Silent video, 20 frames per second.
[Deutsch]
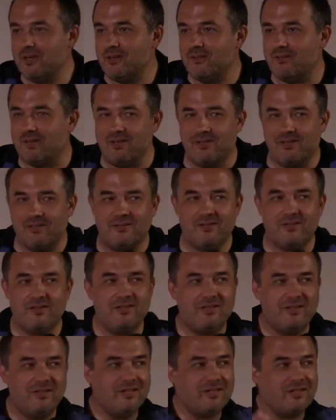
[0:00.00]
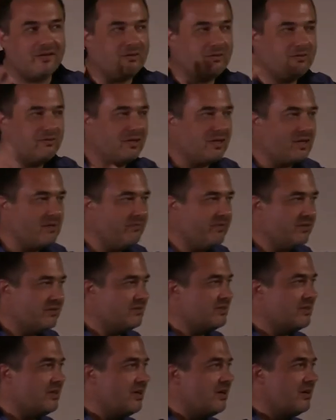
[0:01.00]
weil jeder auch nur
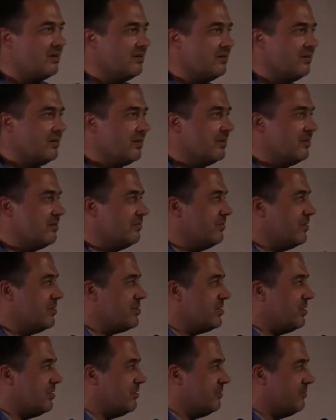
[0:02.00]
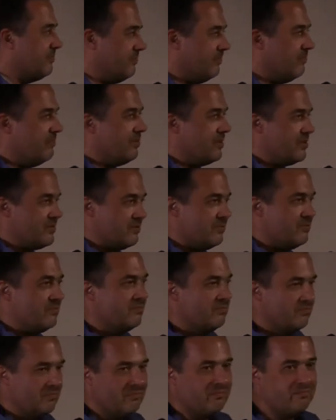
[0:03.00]
halbwegs klar denkende Mensch hätte bei so
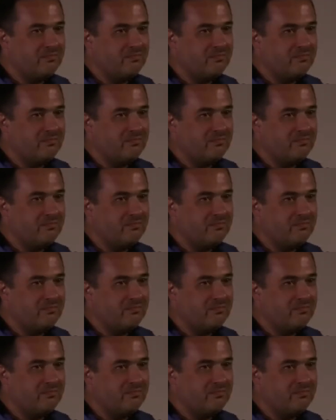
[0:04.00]
einem,